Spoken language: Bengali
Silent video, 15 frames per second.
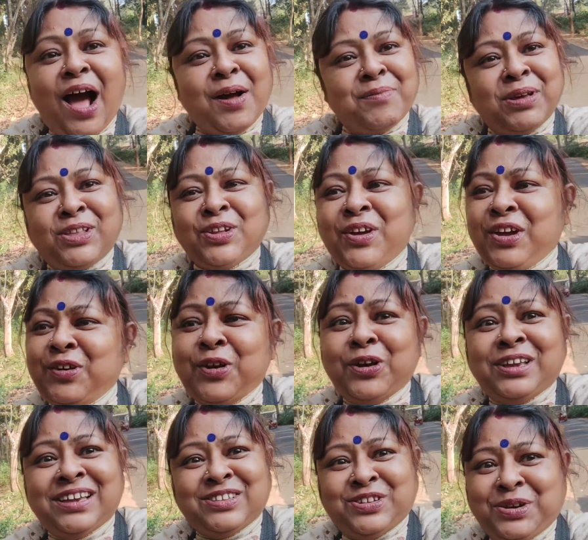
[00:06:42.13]
আমি তো এগুলো
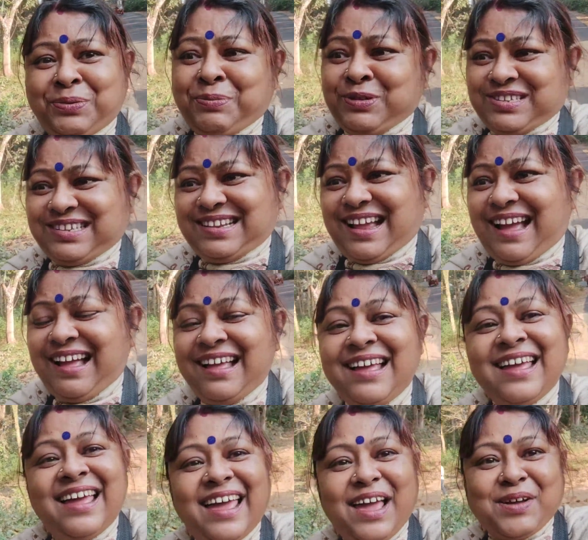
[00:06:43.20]
কিছুই বুঝি না
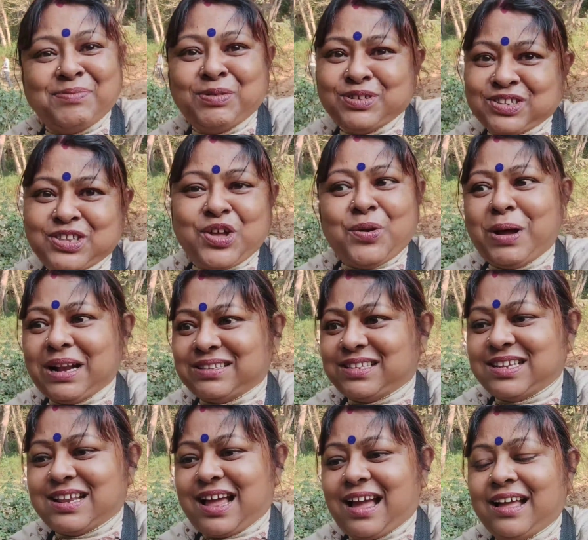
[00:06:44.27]
হ্যাঁ বুঝতেও
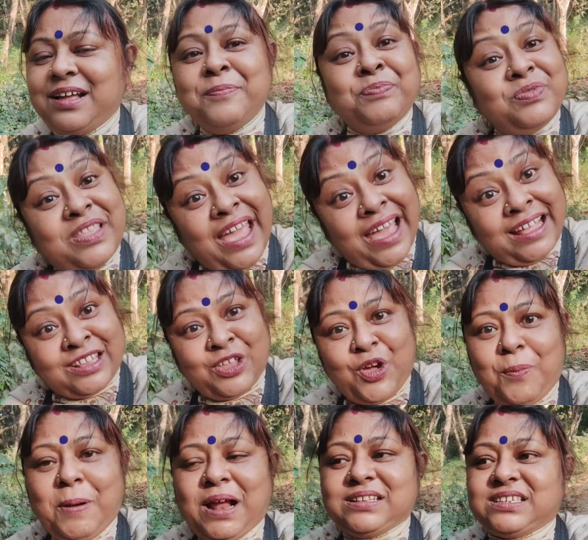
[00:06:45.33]
পারছি না দেখতেও
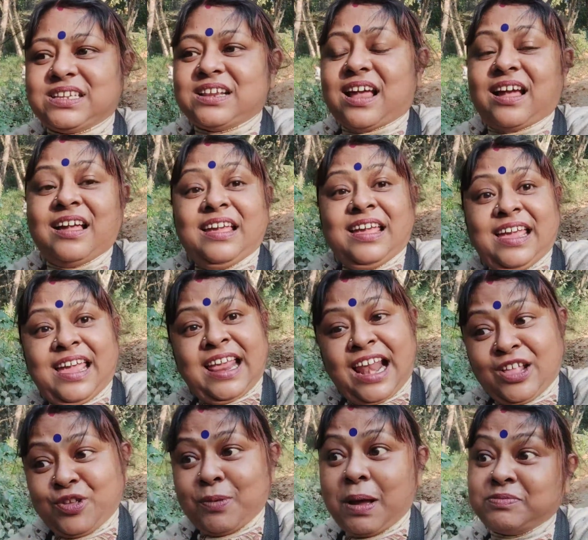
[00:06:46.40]
পারছি না এরা
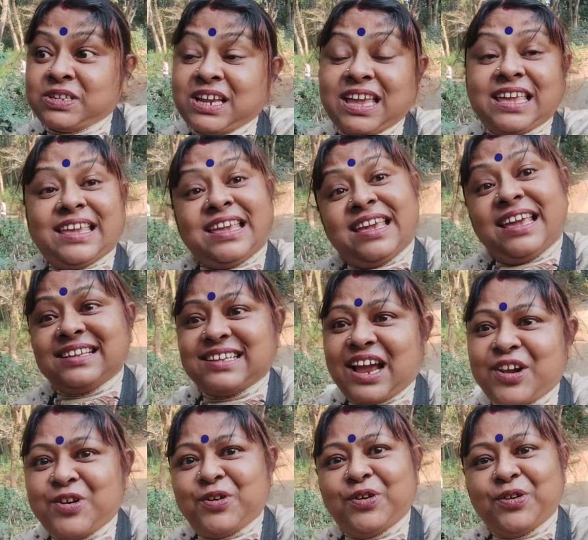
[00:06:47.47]
তো ভাবছে কি
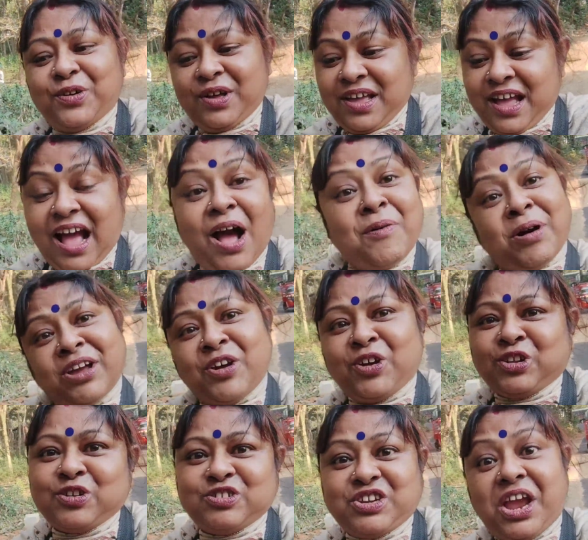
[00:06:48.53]
যেন আমাকেও
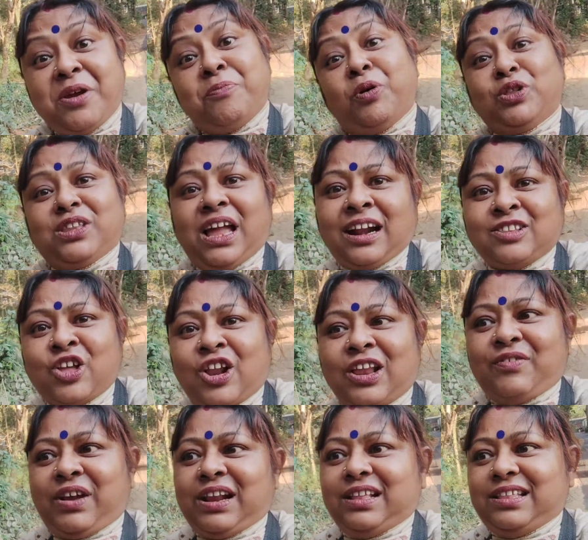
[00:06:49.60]
তো সেই বোদ্ধার দলে
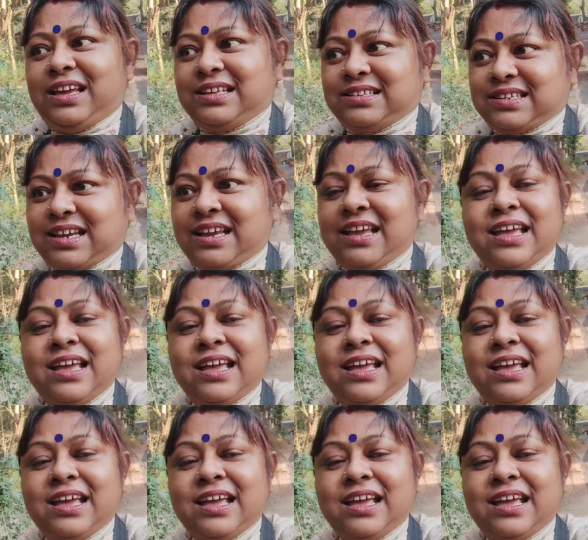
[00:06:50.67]
ফেলে দিয়েছে